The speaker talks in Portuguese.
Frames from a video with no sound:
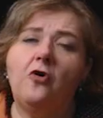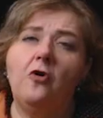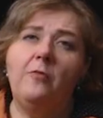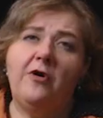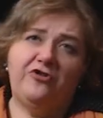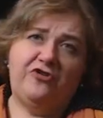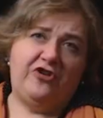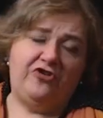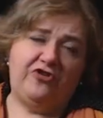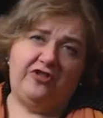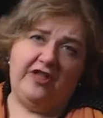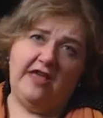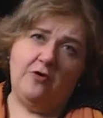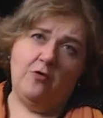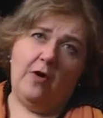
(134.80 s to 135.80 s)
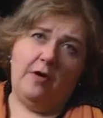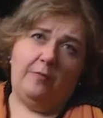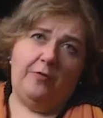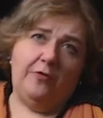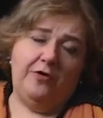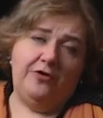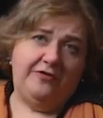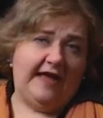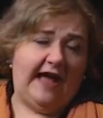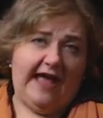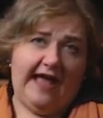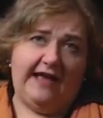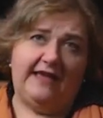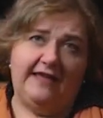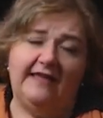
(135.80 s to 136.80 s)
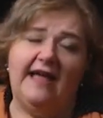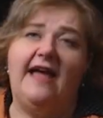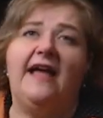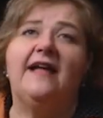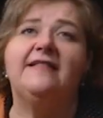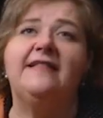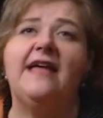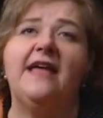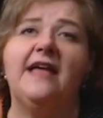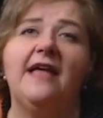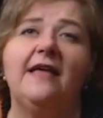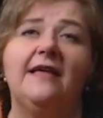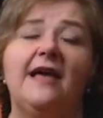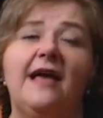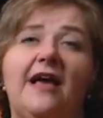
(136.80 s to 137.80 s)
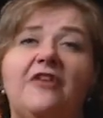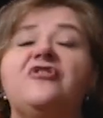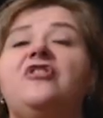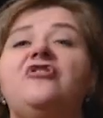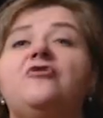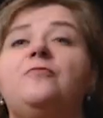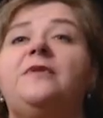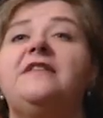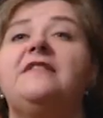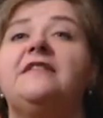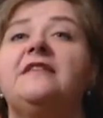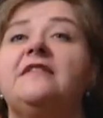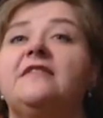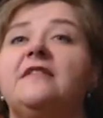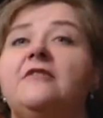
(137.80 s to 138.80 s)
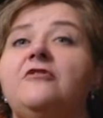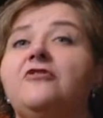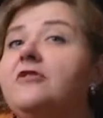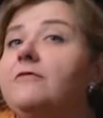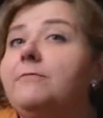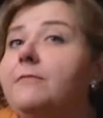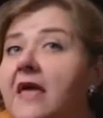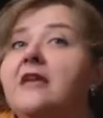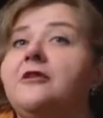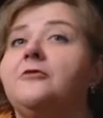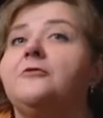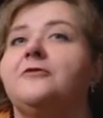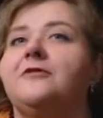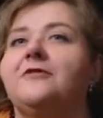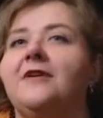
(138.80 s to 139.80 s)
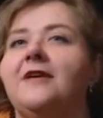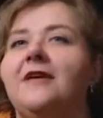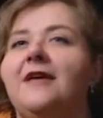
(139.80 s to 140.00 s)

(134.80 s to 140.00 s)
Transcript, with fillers: Como a gente tem o apoio da EC e da EAD, a gente precisa de menos.